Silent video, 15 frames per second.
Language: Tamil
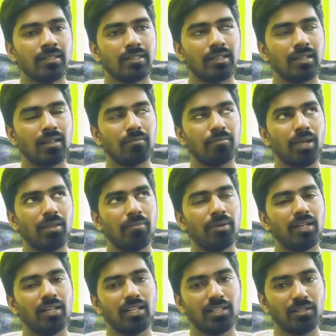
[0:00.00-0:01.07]
அதனால் பை
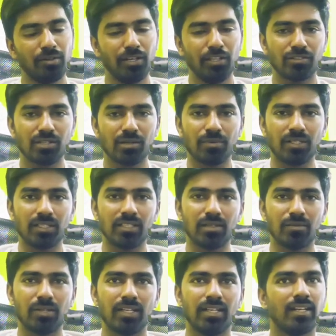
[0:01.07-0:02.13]
பண்ணிவிட்டு அந்த வீடியோஸ்லாம்
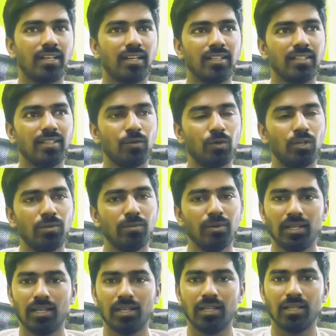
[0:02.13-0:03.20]
பார்த்ததுக்கப்புறம் என்னடா இது ஒன்றுமே
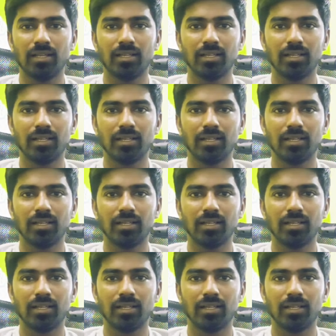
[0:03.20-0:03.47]
இல்லை